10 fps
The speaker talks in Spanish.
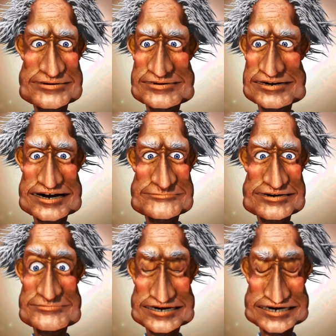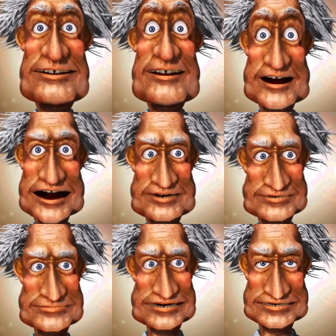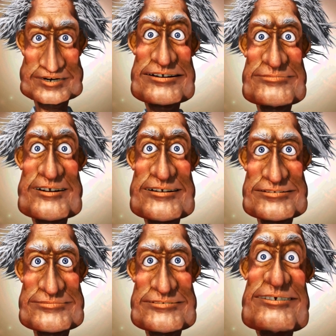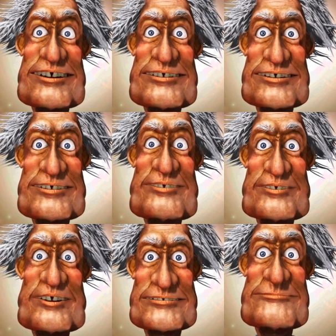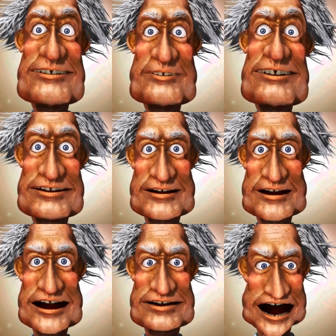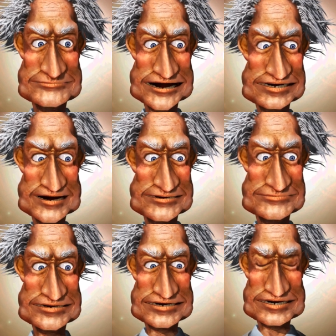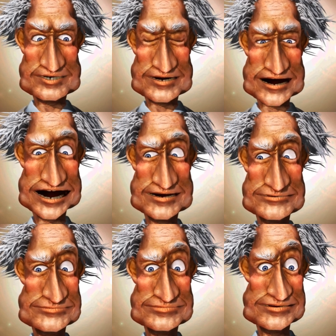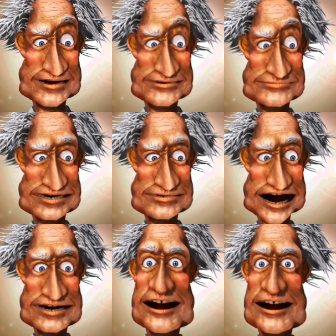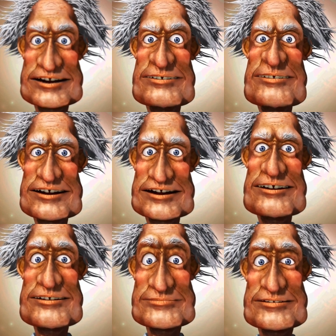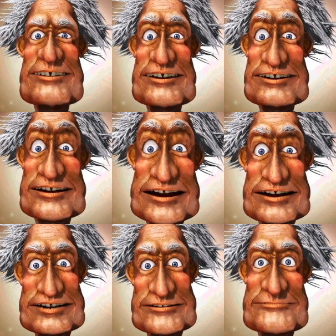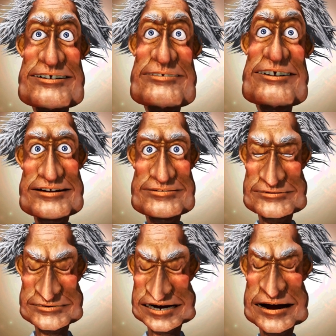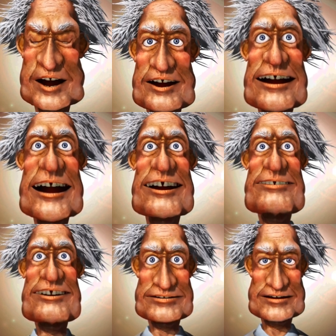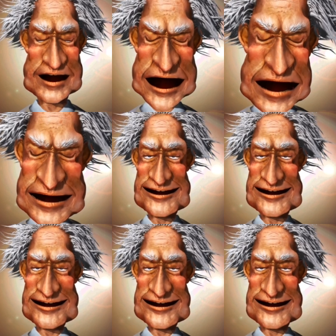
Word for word: Bien, por Dios, dijo Sancho, no diga más vuestra merced, señor y amo mío, en su abono, porque no hay más que decir, ni más que pensar, ni más que perseverar en el mundo.